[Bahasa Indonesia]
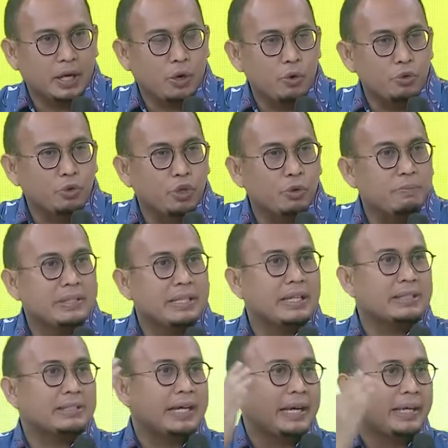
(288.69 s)
untuk
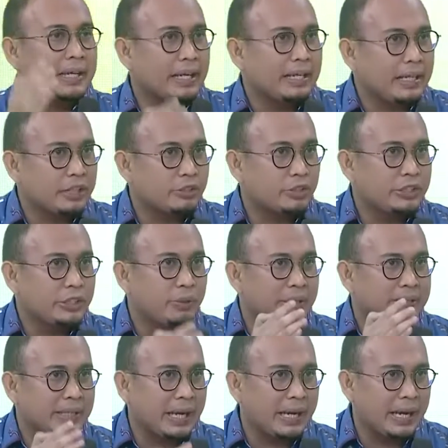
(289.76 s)
menyelesaikan kasus
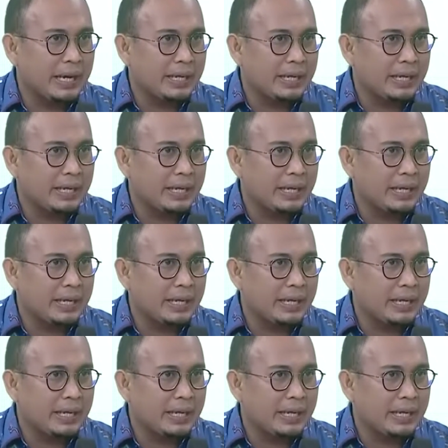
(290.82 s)
Jiwasraya